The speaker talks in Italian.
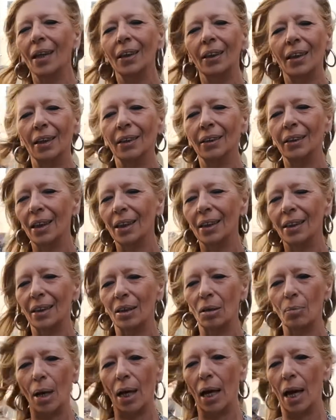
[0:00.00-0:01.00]

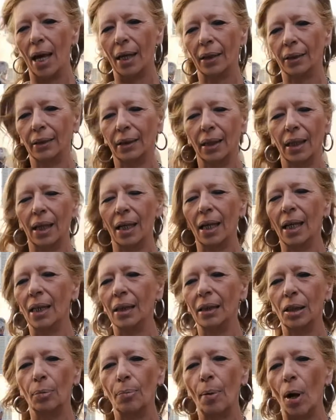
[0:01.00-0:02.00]
tantissime lettere
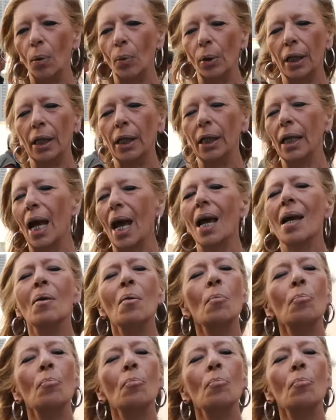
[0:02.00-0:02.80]
di Paolina,